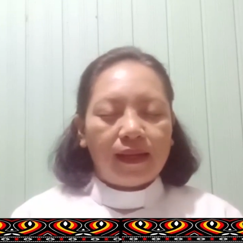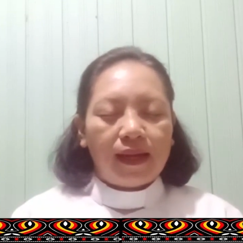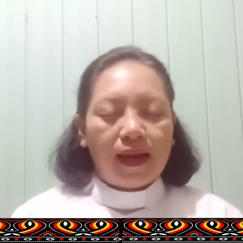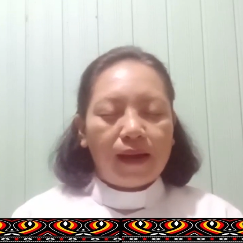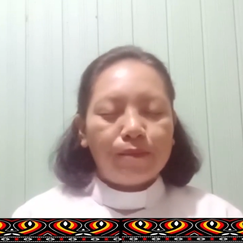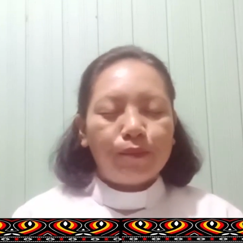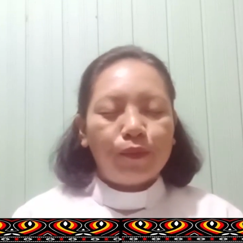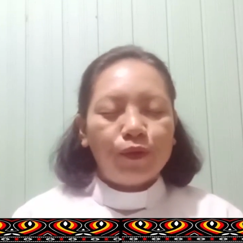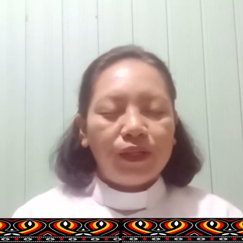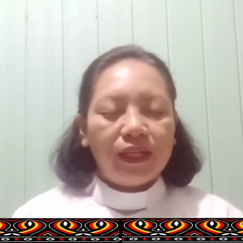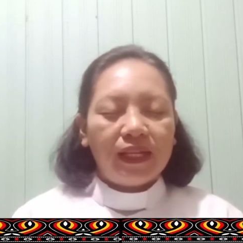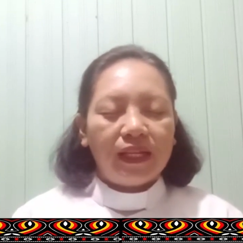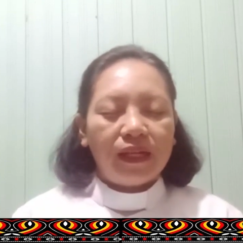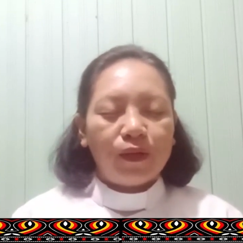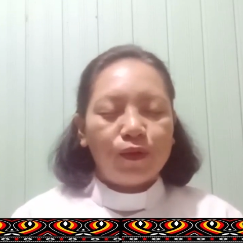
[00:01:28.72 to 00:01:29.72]

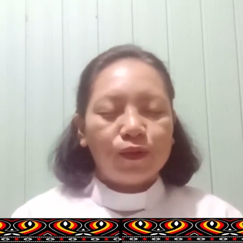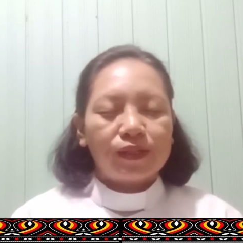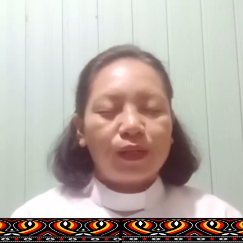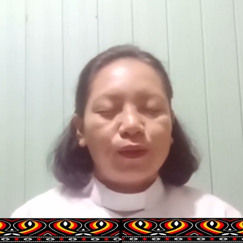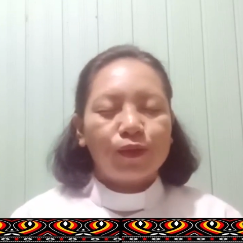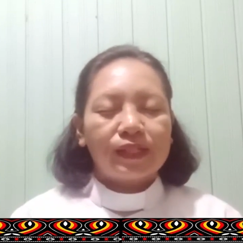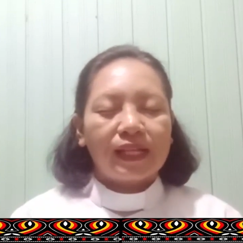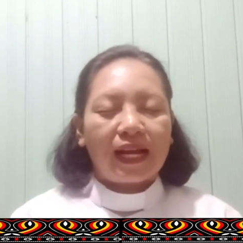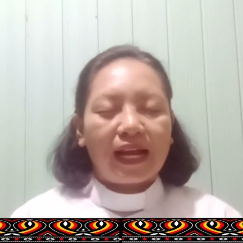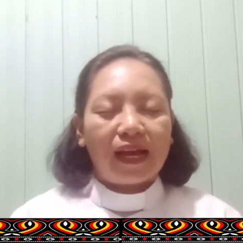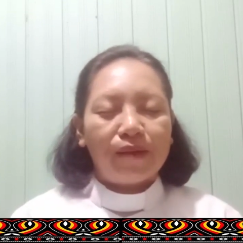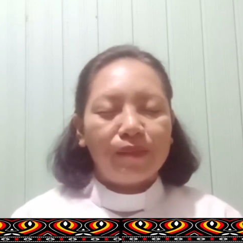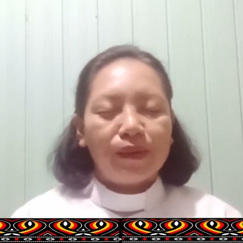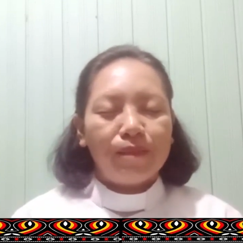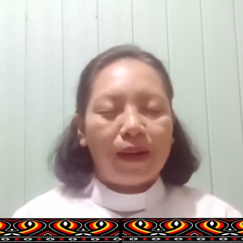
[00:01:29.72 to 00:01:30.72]
Ampuni dosa-dosa
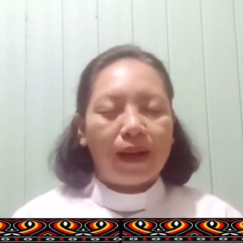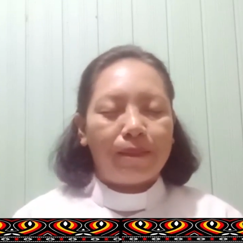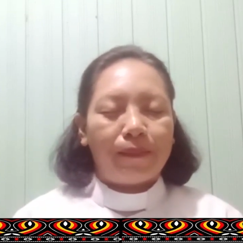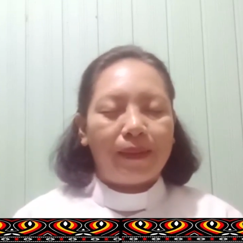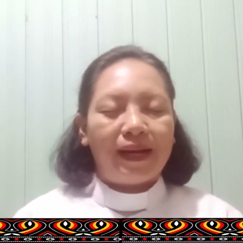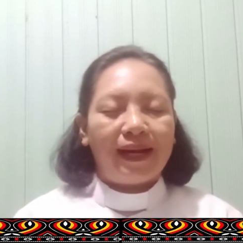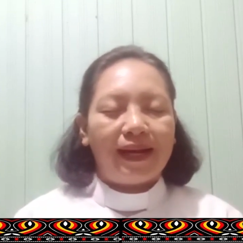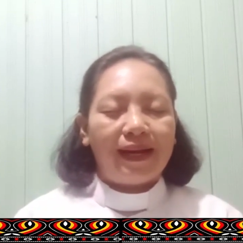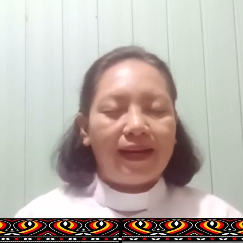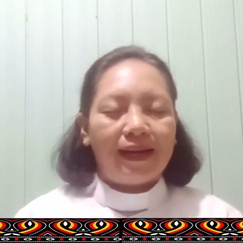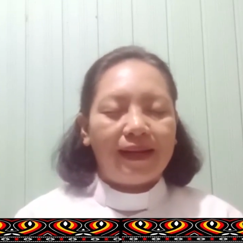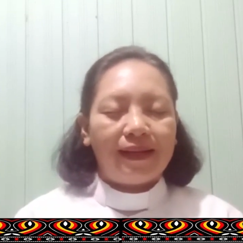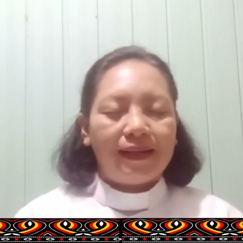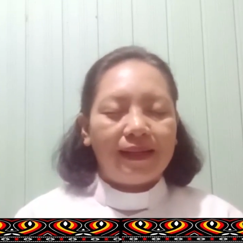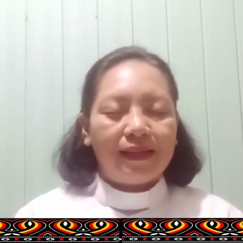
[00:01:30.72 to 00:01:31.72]
kami, Bapa.
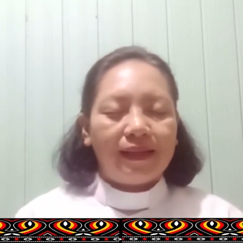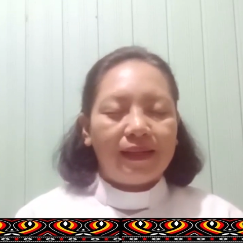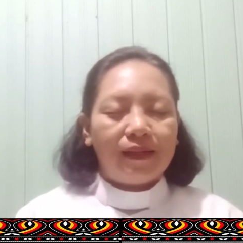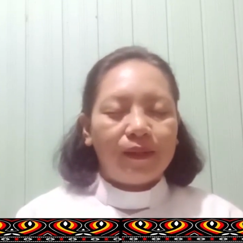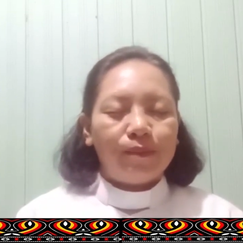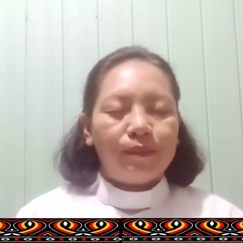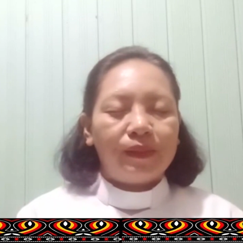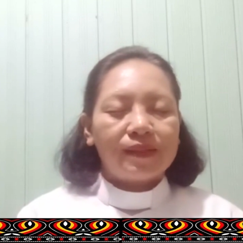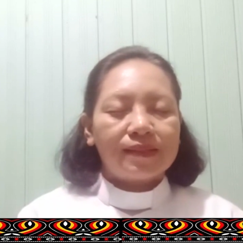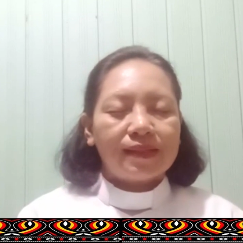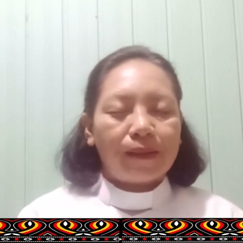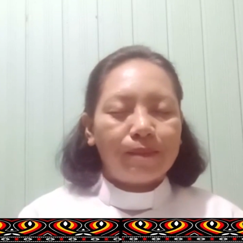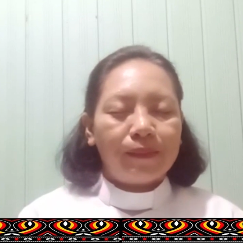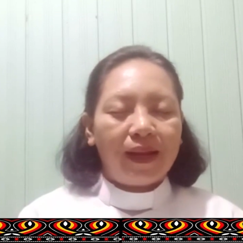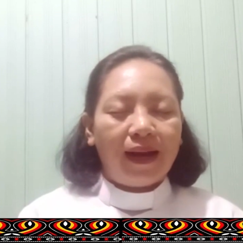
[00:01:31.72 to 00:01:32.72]

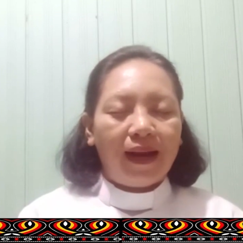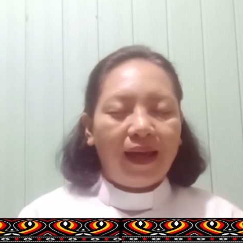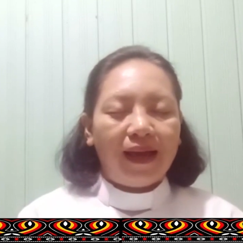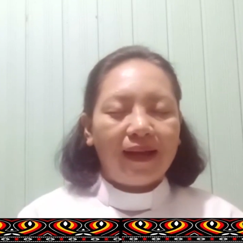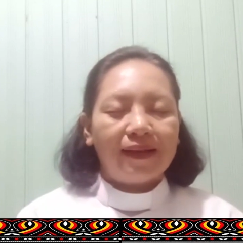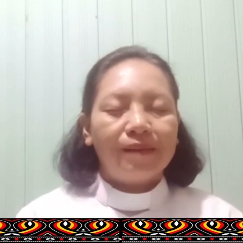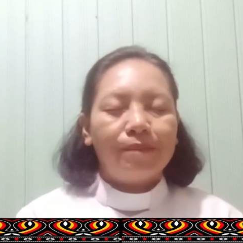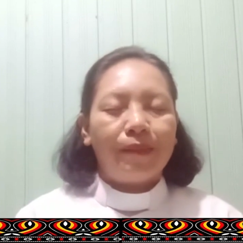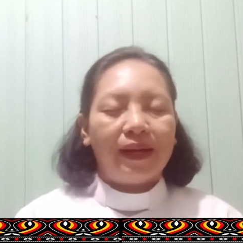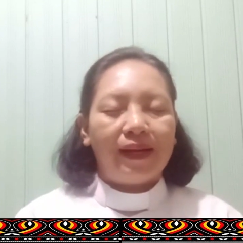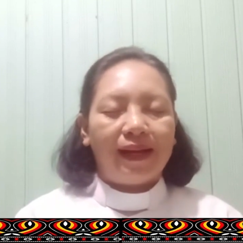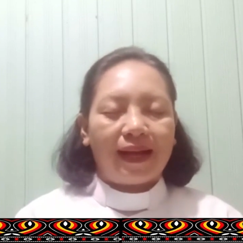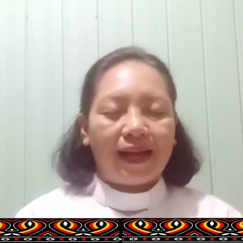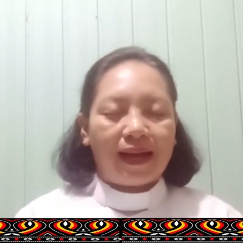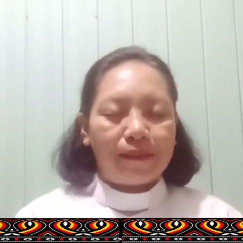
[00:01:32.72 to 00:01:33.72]
Bersabdalah
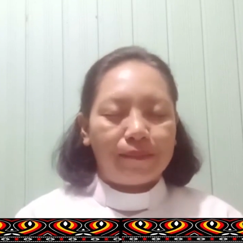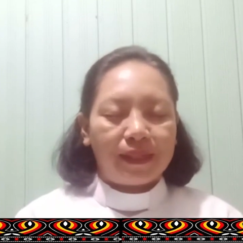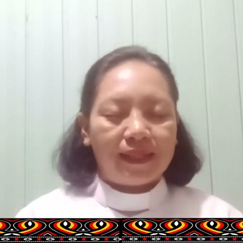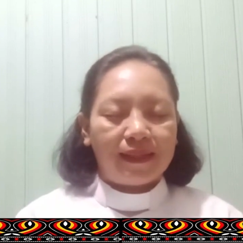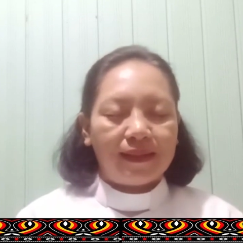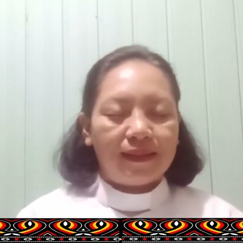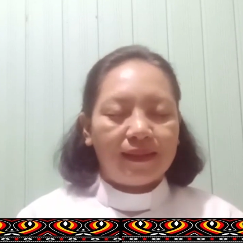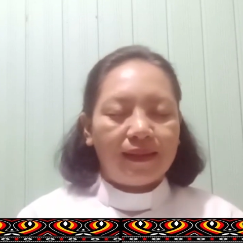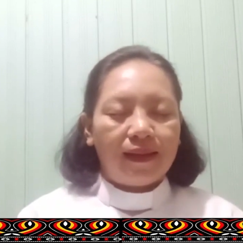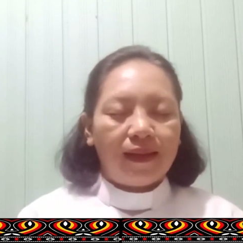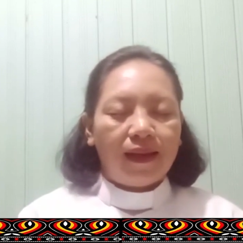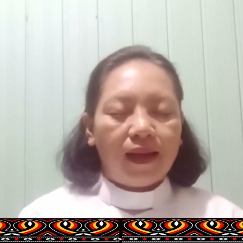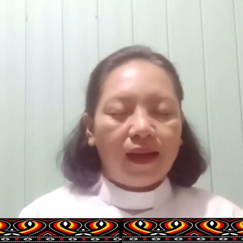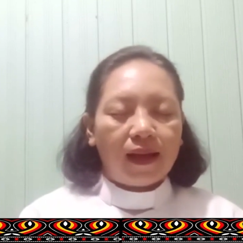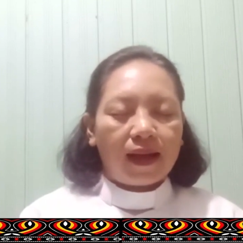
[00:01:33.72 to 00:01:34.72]
kepada kami.
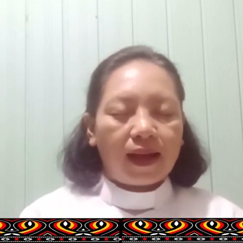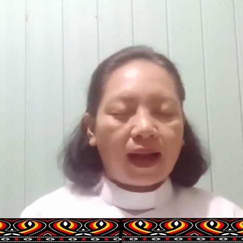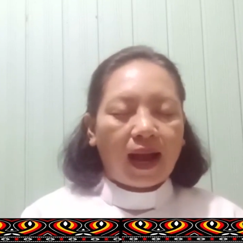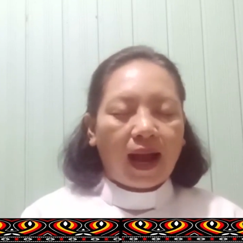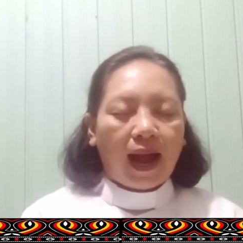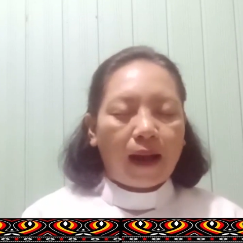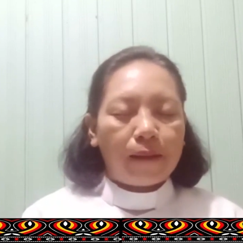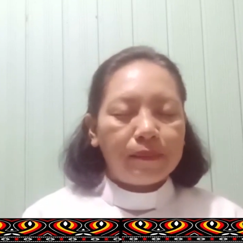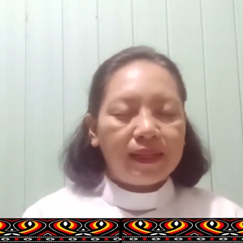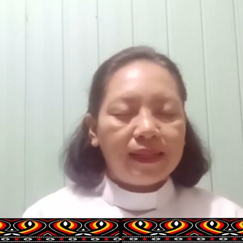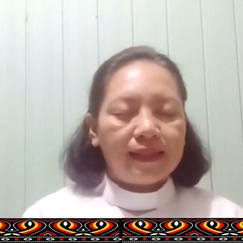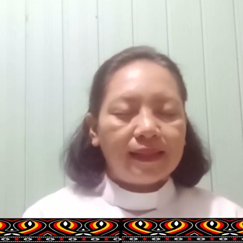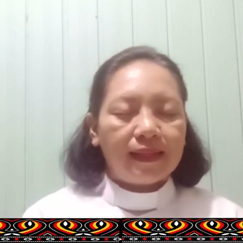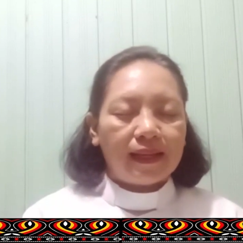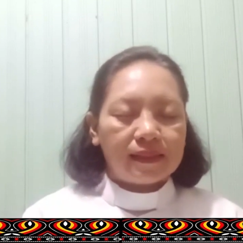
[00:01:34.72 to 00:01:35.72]

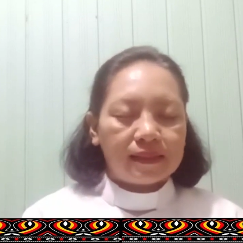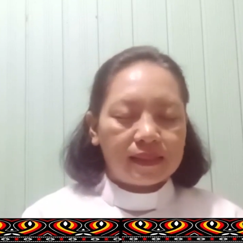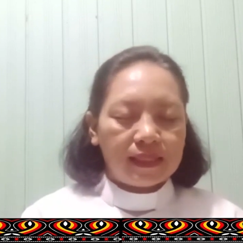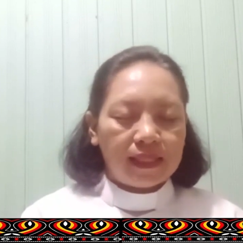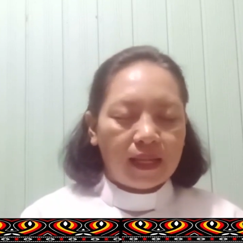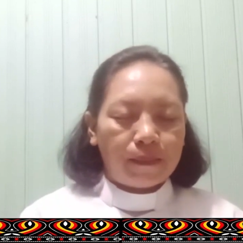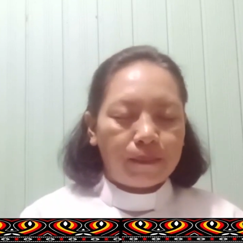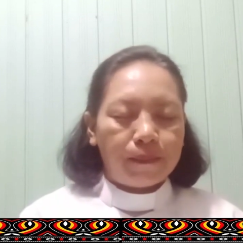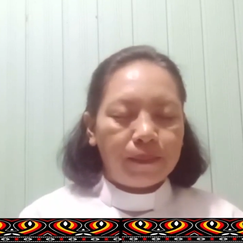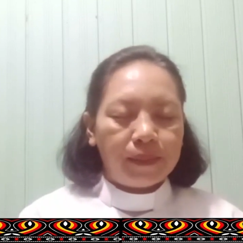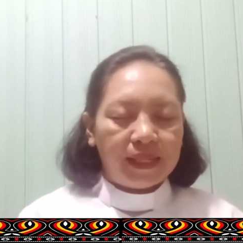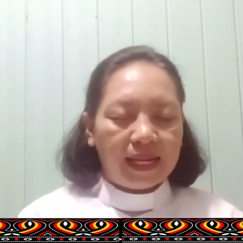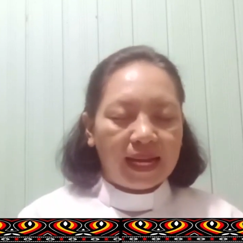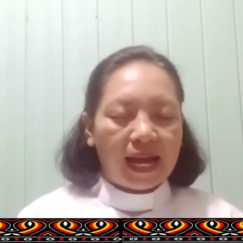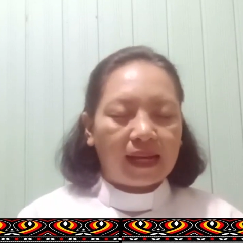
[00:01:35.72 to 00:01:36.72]
Kami telah siap
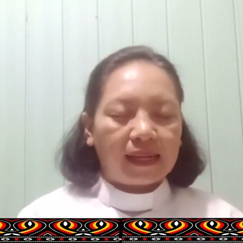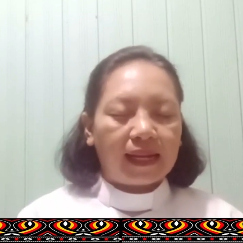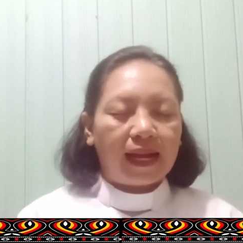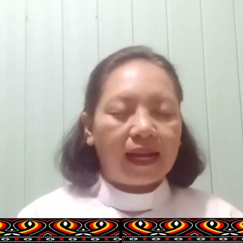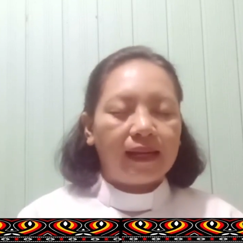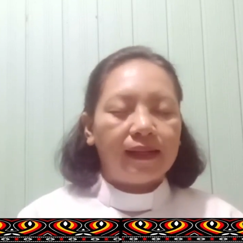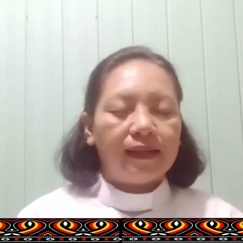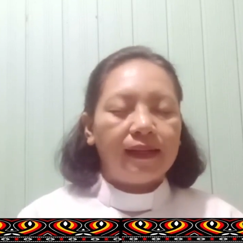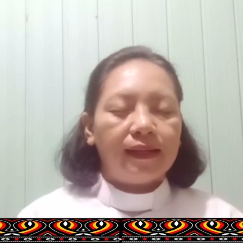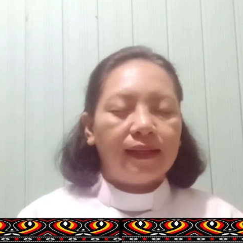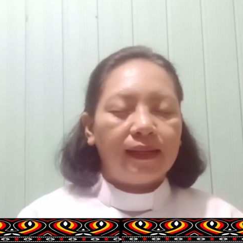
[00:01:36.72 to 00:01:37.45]
mendengarkan.